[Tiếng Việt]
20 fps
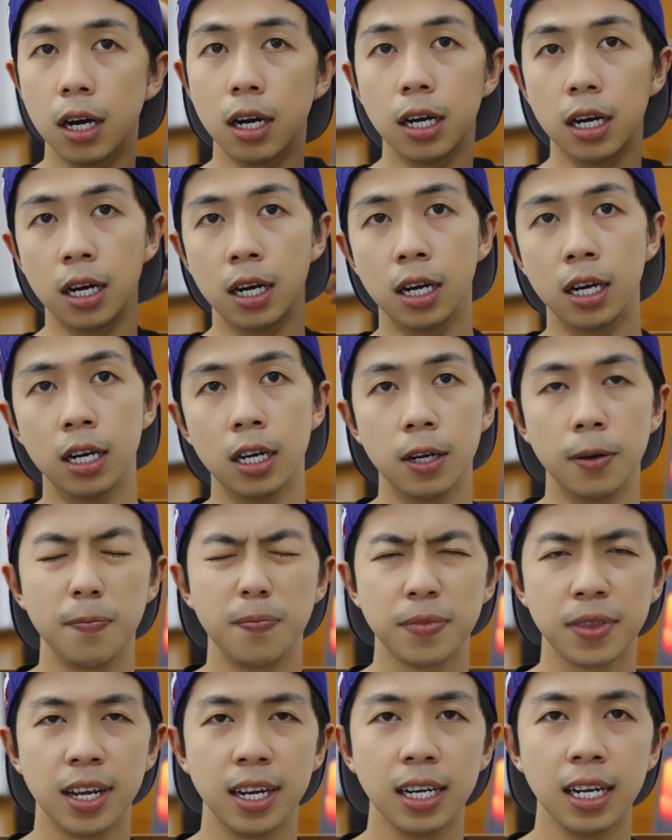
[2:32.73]
uh,
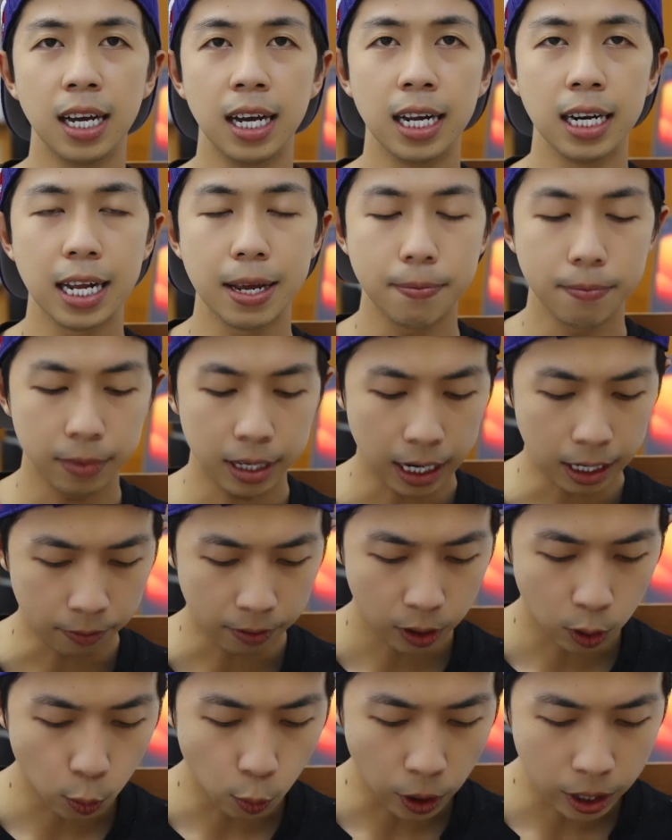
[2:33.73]
nên là anh em cần
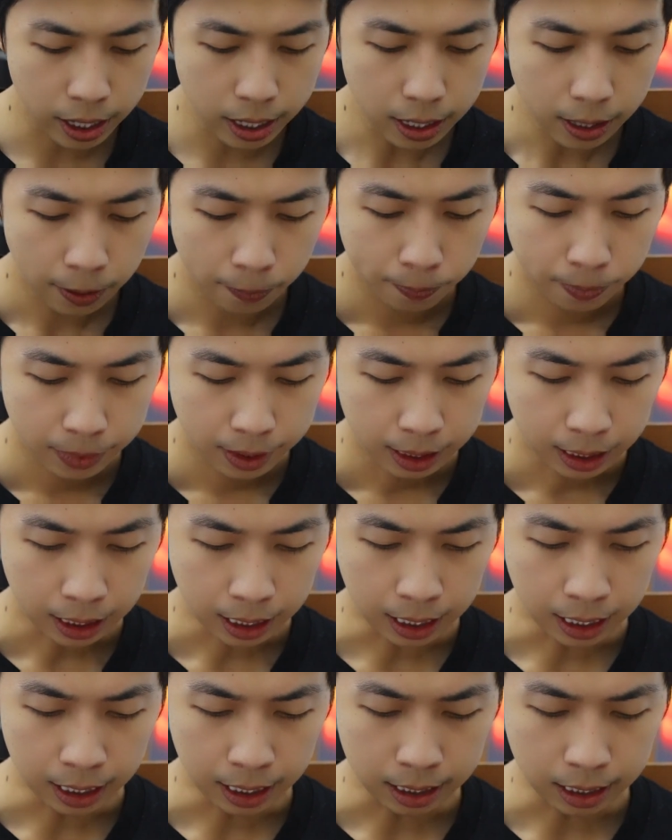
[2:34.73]
phải lưu ý
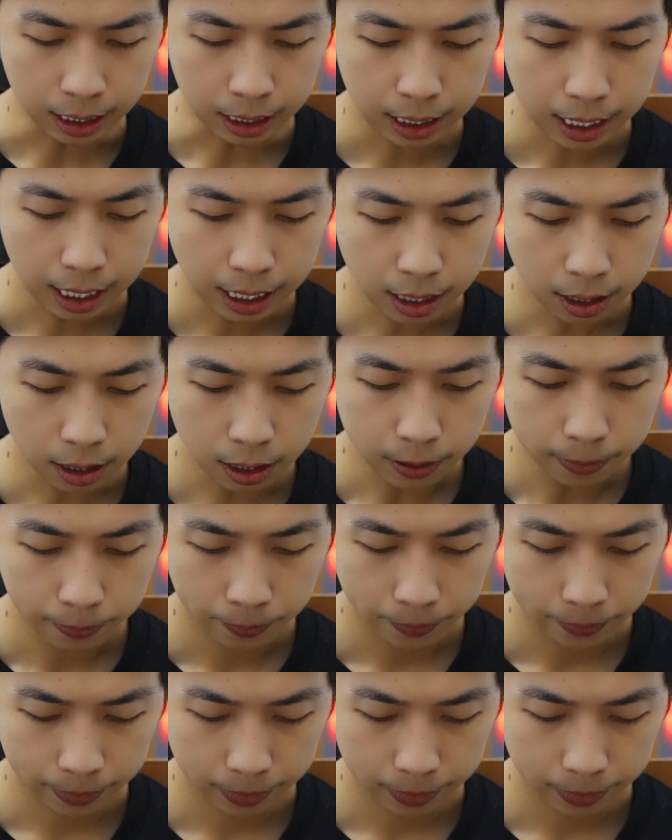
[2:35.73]
uh, những cái đó